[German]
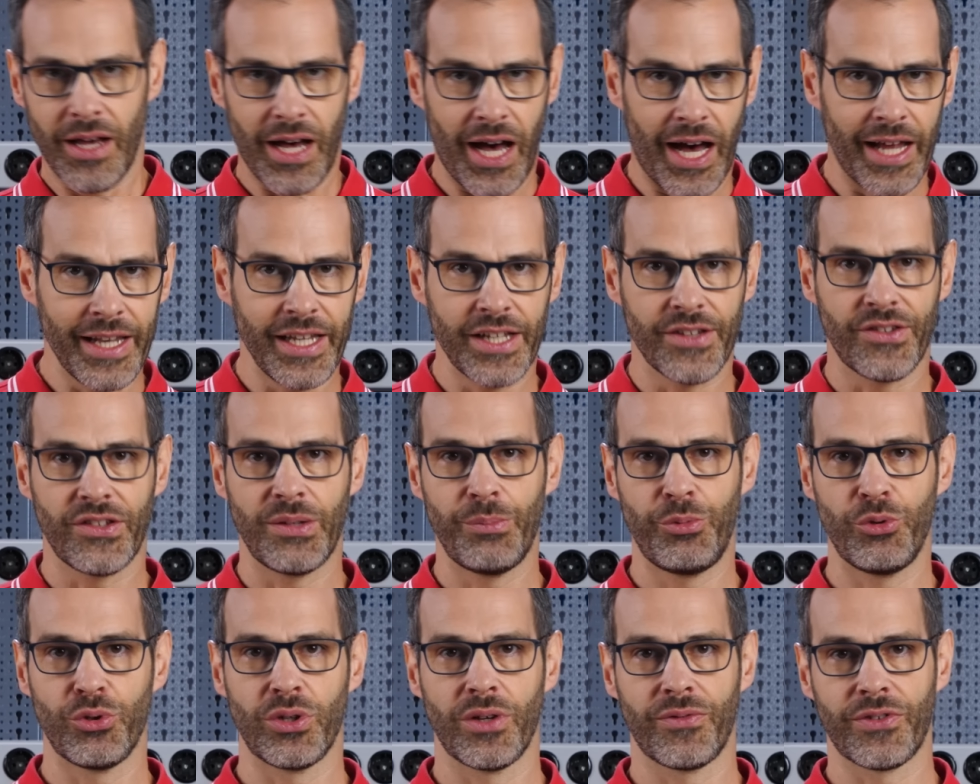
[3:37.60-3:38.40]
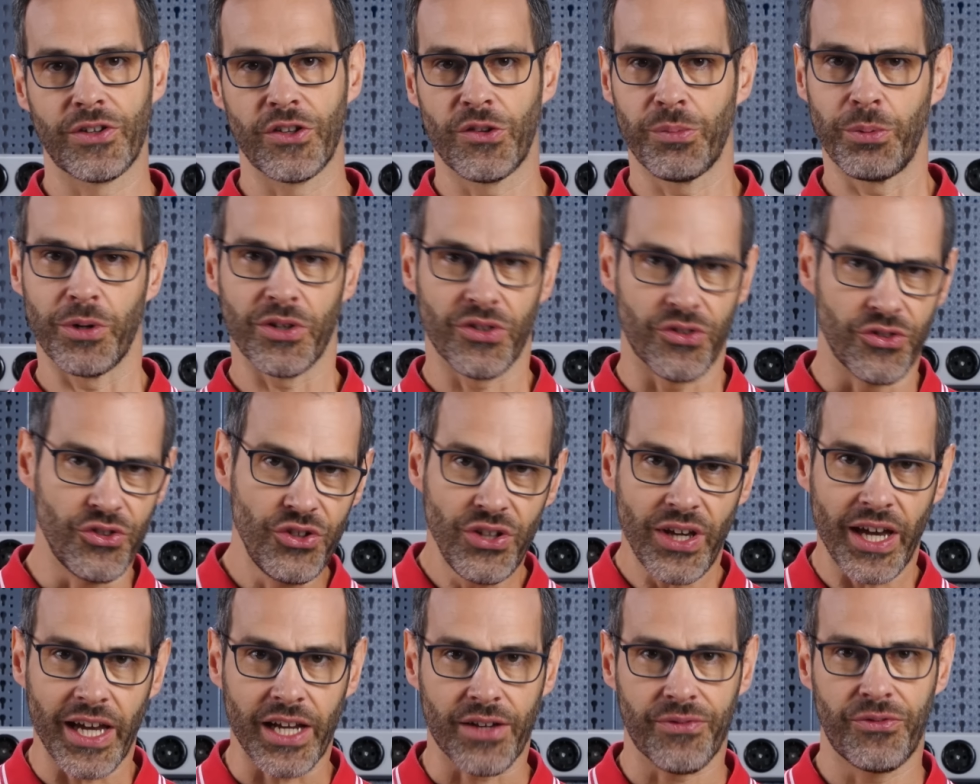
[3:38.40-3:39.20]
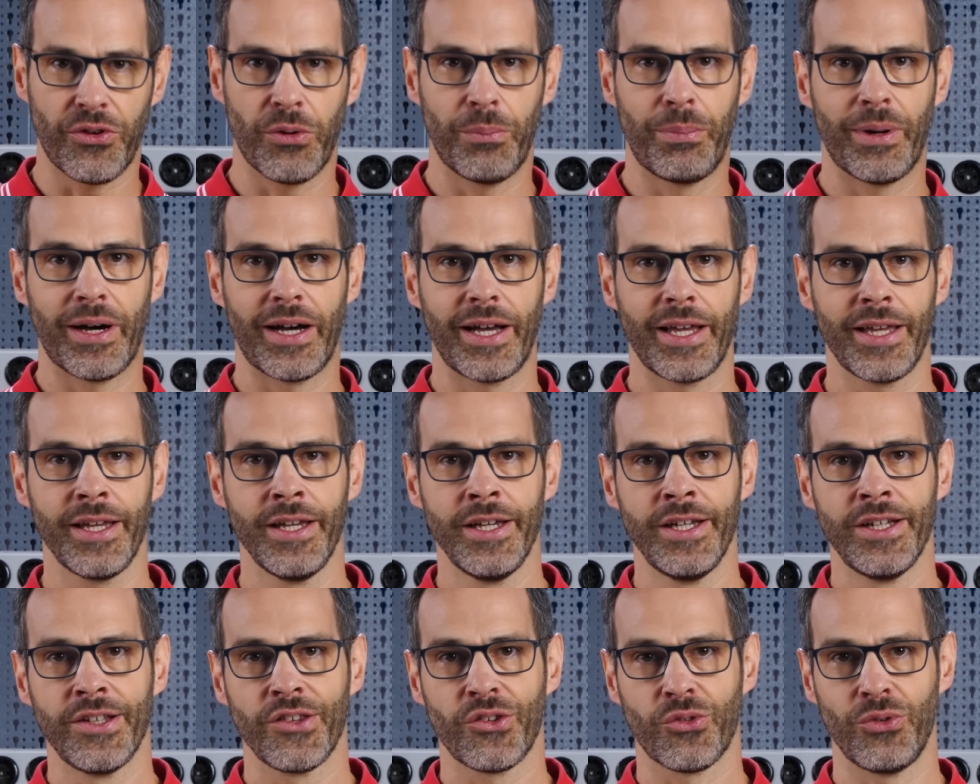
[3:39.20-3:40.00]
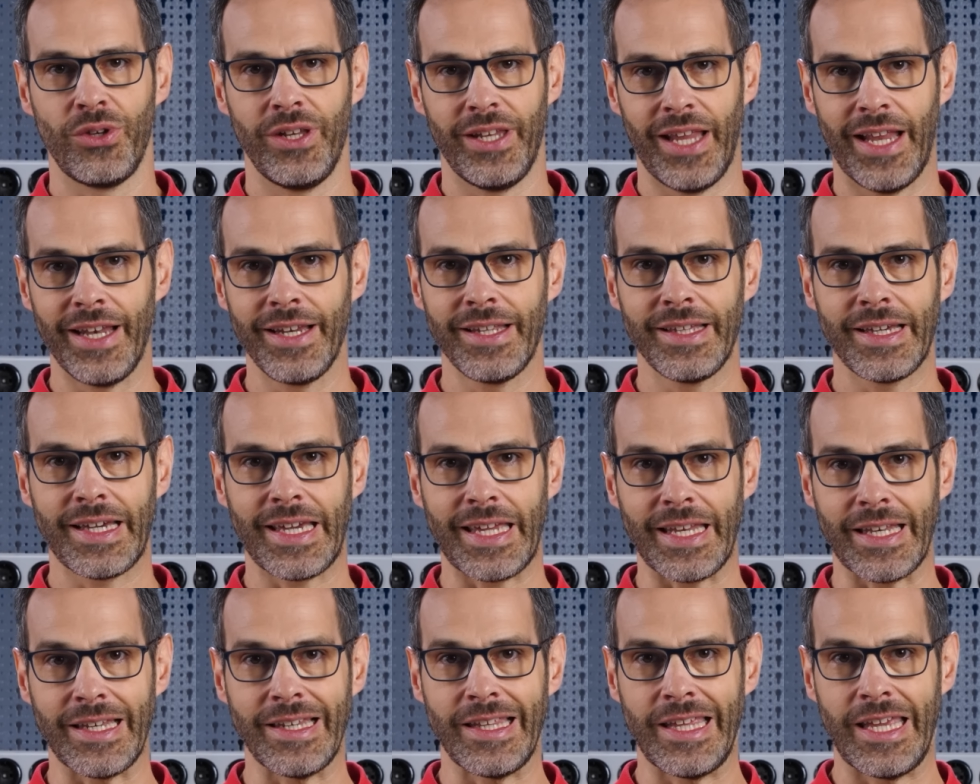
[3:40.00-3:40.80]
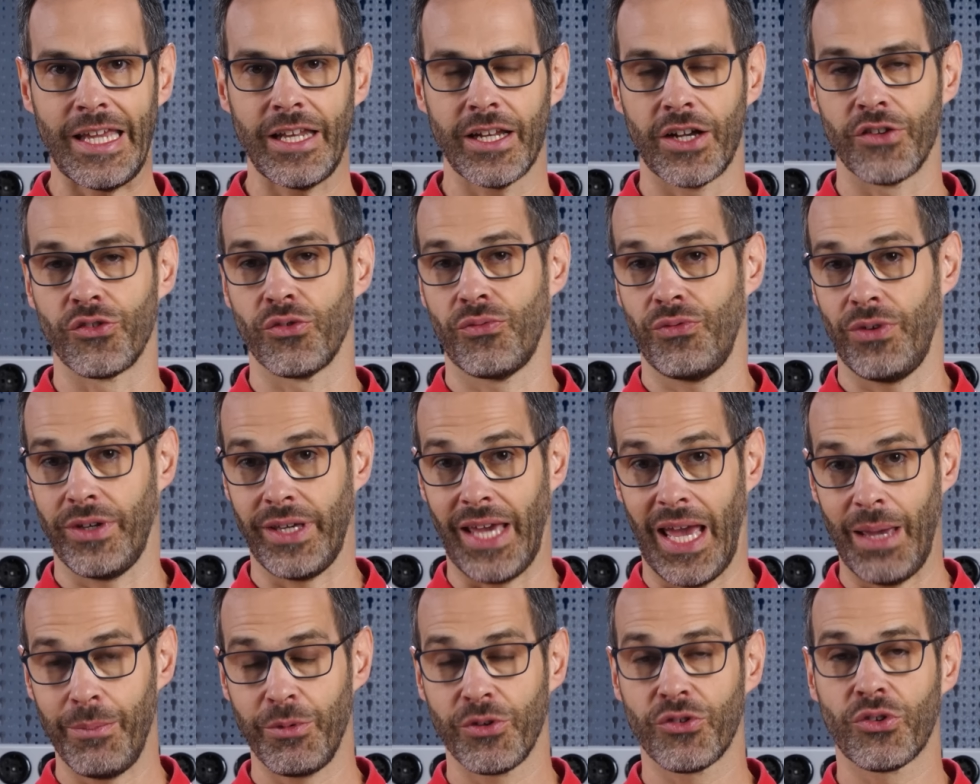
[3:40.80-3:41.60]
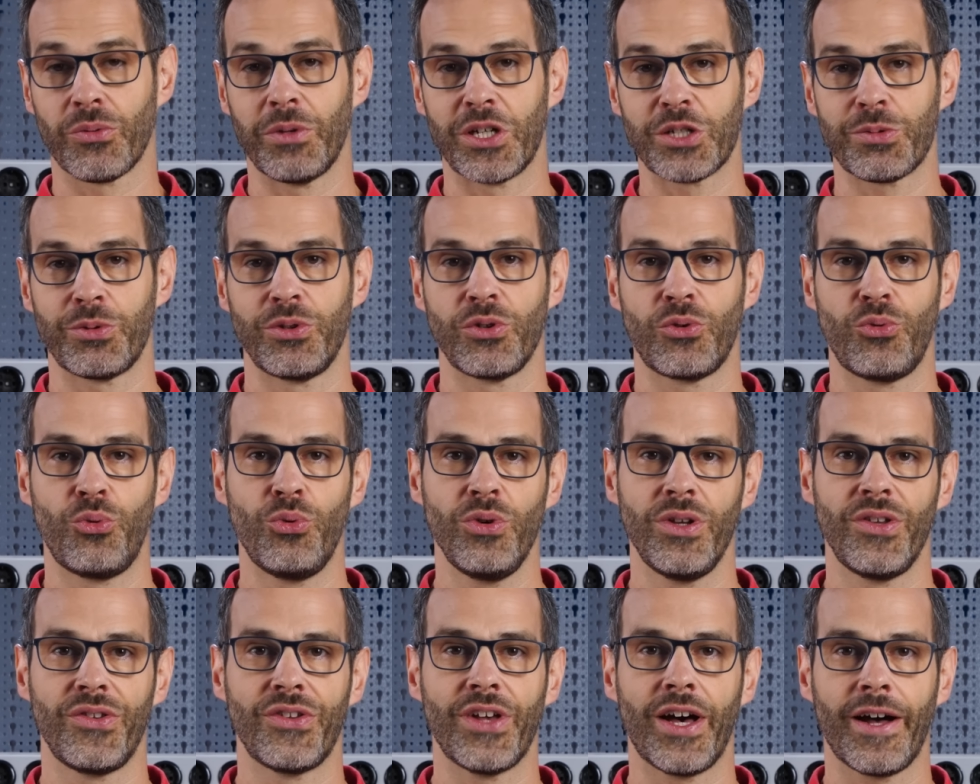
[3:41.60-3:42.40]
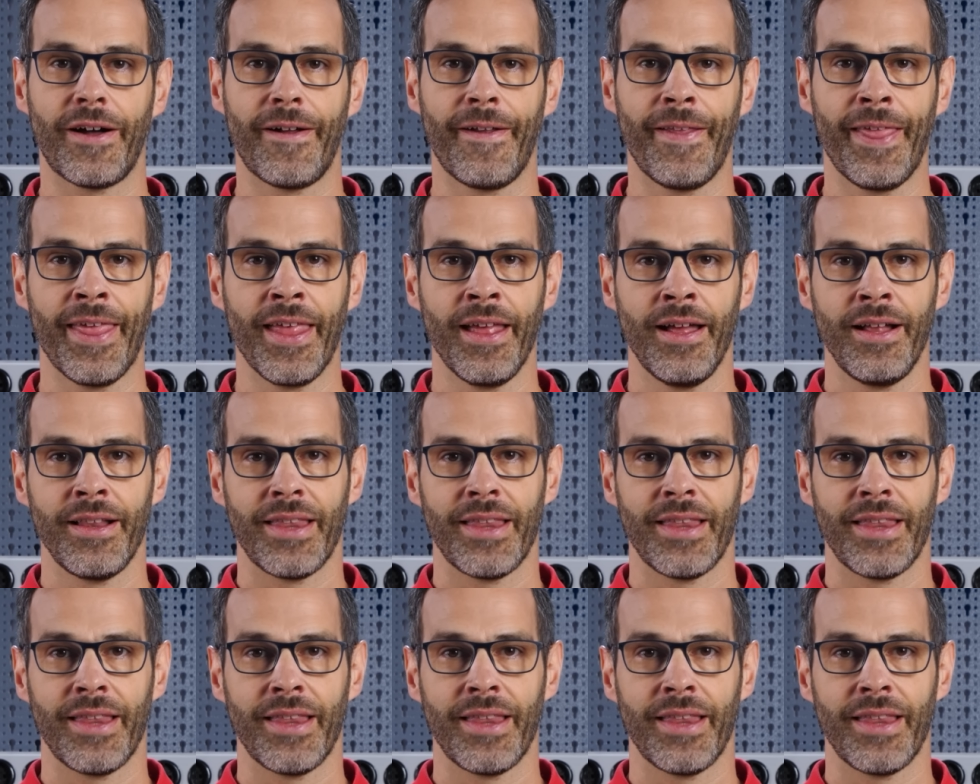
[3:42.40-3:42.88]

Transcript: an der CPU der Fritzbox direkt vorbei zu den Endgeräten gehen. Also für Gaming zum Beispiel eine coole Sache.